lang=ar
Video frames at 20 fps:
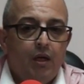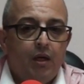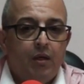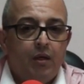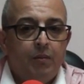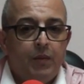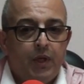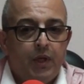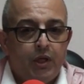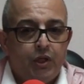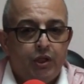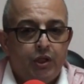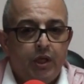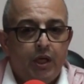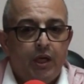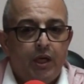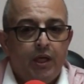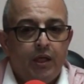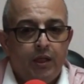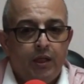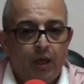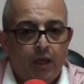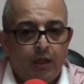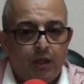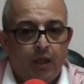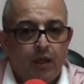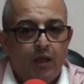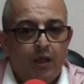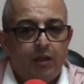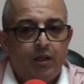من اجل آه، هي
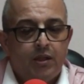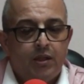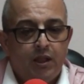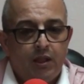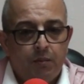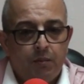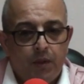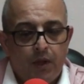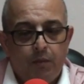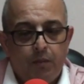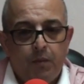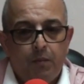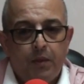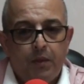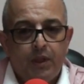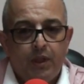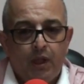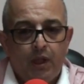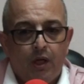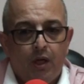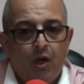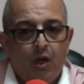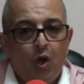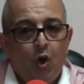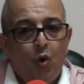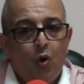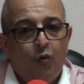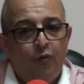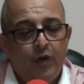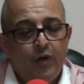ايضا ان تستثمر بالمدينه
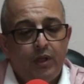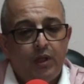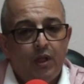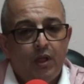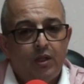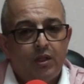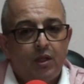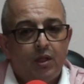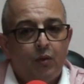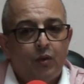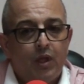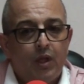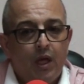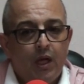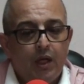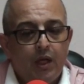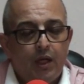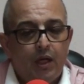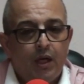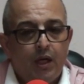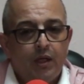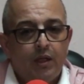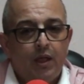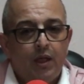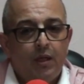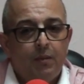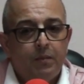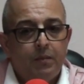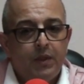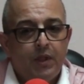وفي الثلاث سنوات الاخيره ايضا
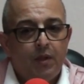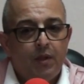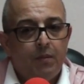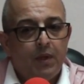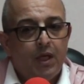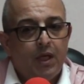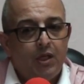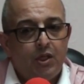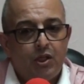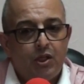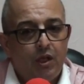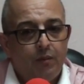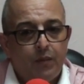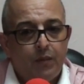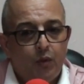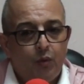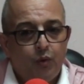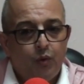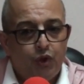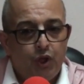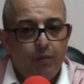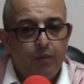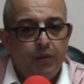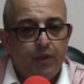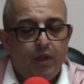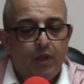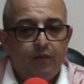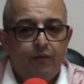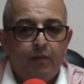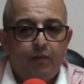المدينه ما كانتش لم تكن
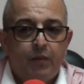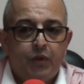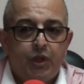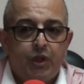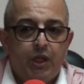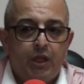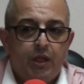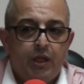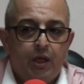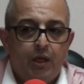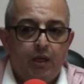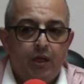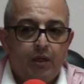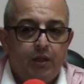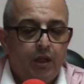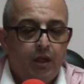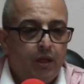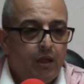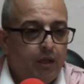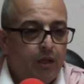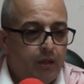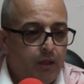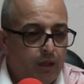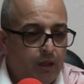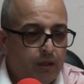جامده في المجال ديال ديال ديال